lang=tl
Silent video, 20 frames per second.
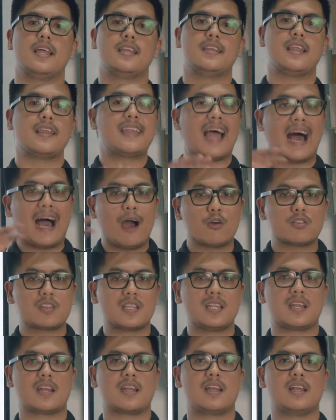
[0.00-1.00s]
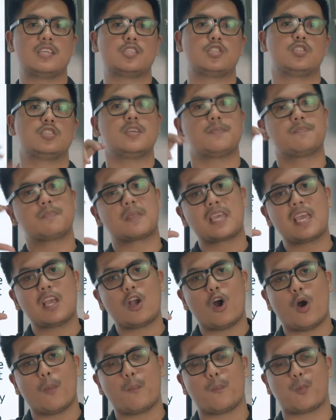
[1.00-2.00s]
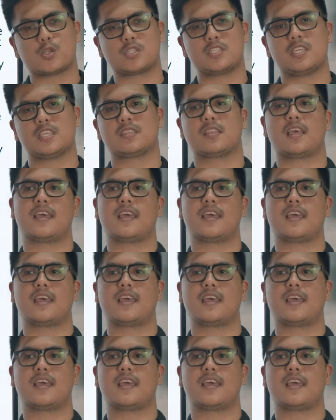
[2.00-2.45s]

nadaot in a relationship naging opposite